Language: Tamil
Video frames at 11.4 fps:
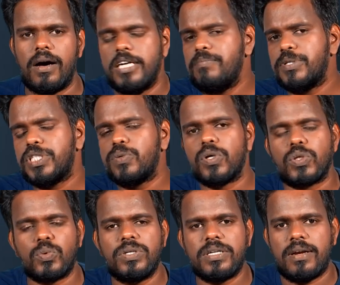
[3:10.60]
ஐம்பத்தி ஒரு
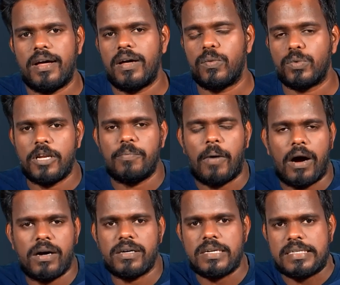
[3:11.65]
துண்டுகளாக உடல்
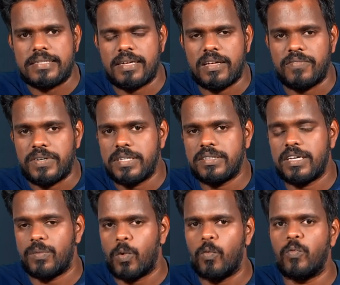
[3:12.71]
பாகங்கள் சிதறி விழுந்த
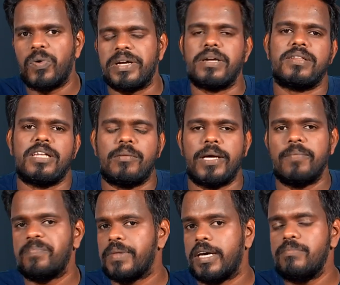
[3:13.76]
ஒவ்வொரு இடத்தையுமே
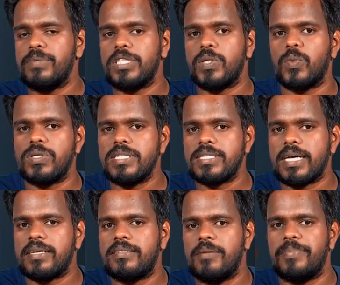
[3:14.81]
ஐம்பத்தி ஒரு
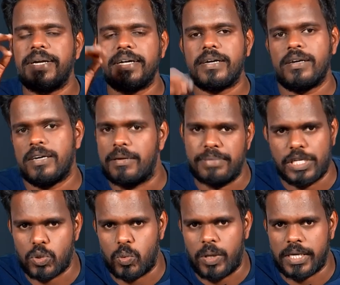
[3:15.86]
சக்தி பீடங்கள் அப்படின்னு
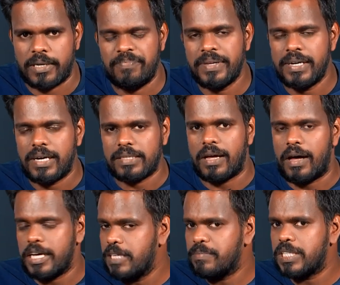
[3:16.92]
சொல்லுவாங்க அந்த
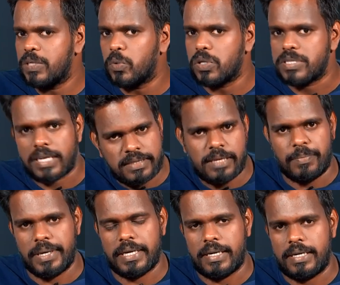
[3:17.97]
ஐம்பத்தி ஒரு சக்தி
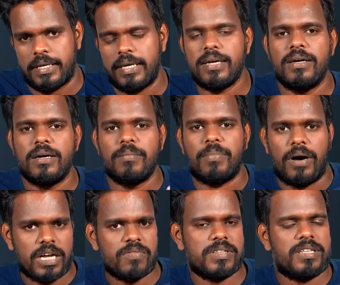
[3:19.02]
பீடங்களில்
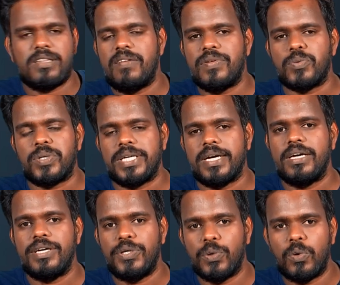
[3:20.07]
பார்வதி தேவியினுடைய
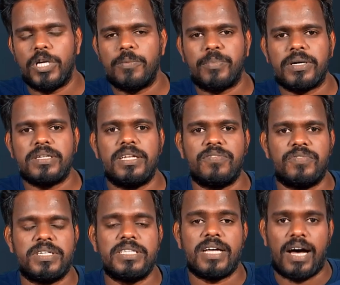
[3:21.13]
யோனி பகுதி
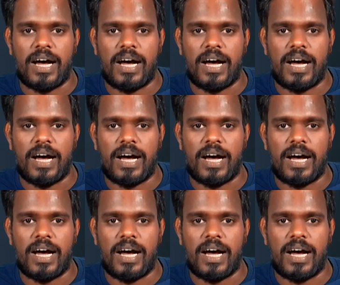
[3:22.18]
விழுந்த